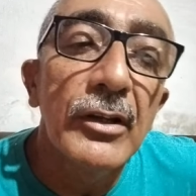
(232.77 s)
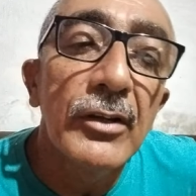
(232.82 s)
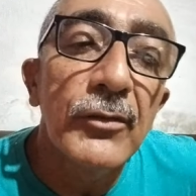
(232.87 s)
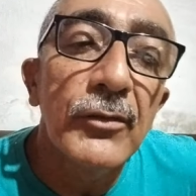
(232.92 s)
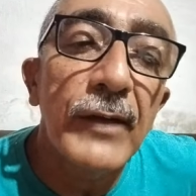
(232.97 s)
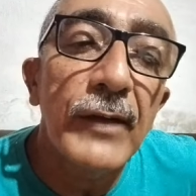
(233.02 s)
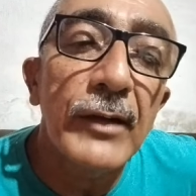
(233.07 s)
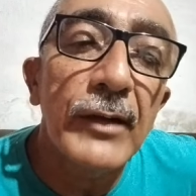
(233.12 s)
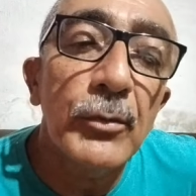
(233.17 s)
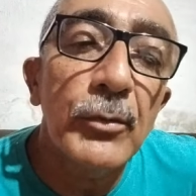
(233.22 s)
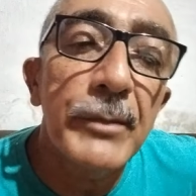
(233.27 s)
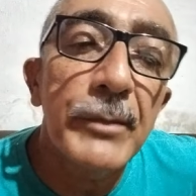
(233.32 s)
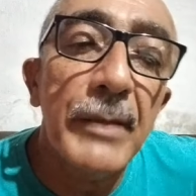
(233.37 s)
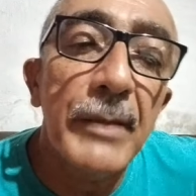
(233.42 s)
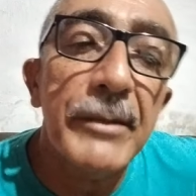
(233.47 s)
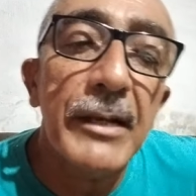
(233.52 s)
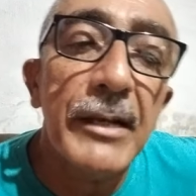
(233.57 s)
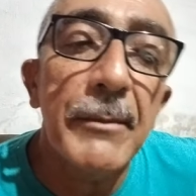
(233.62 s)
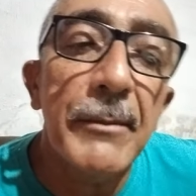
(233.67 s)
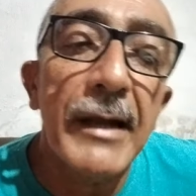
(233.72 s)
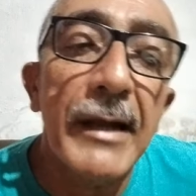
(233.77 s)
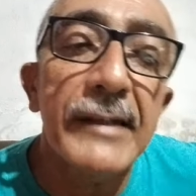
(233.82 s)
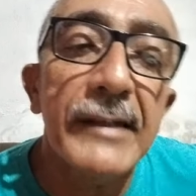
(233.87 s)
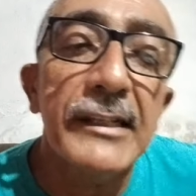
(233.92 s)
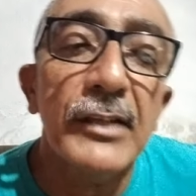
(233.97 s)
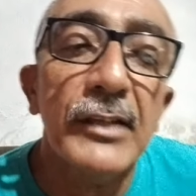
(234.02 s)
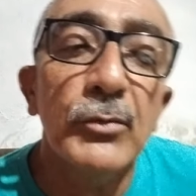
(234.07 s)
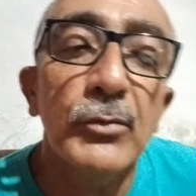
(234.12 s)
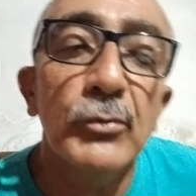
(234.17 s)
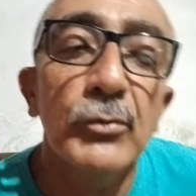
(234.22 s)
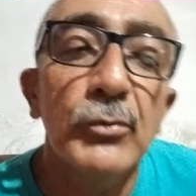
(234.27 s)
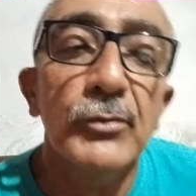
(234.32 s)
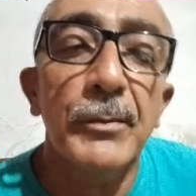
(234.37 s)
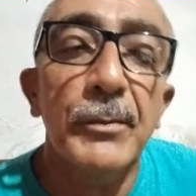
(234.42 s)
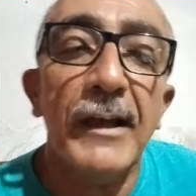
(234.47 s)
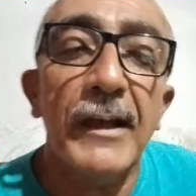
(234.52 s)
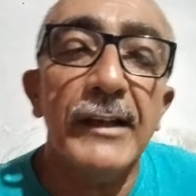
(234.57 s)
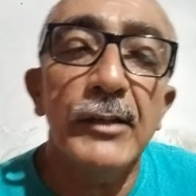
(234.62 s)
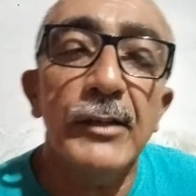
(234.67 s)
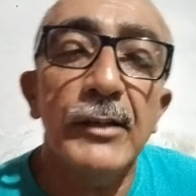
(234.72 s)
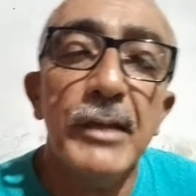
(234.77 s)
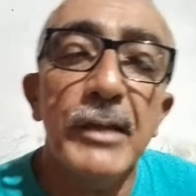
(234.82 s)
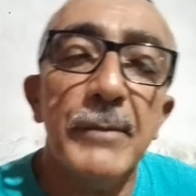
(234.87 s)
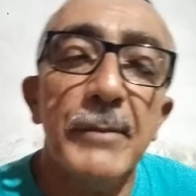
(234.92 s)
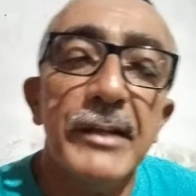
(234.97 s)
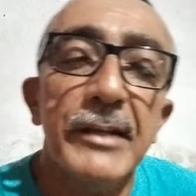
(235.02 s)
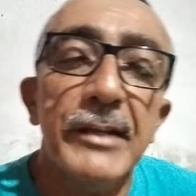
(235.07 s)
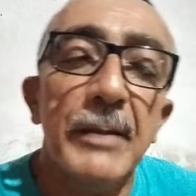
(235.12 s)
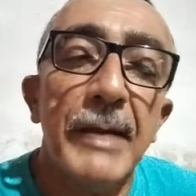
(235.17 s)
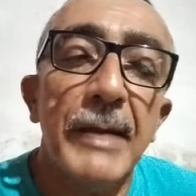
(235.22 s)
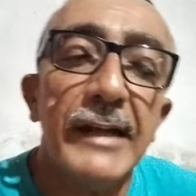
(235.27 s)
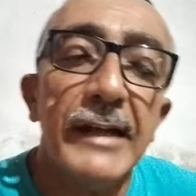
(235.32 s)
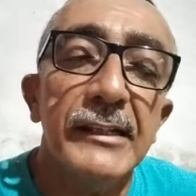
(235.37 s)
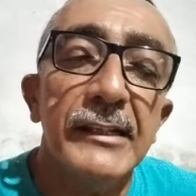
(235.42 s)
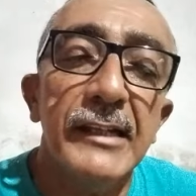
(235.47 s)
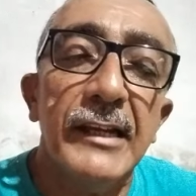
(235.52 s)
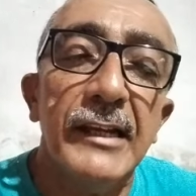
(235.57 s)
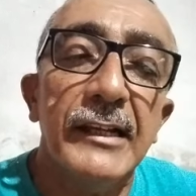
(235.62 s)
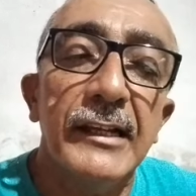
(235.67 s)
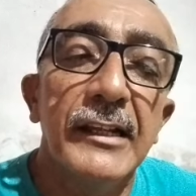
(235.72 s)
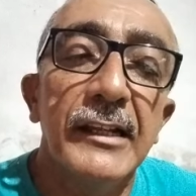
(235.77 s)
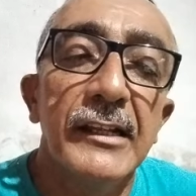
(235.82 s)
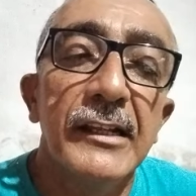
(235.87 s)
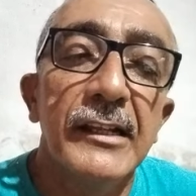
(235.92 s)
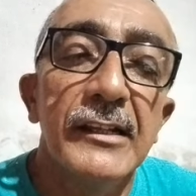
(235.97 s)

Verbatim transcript: Falou minha amiga Maria Nunes. Valeu, minha amiga Maria.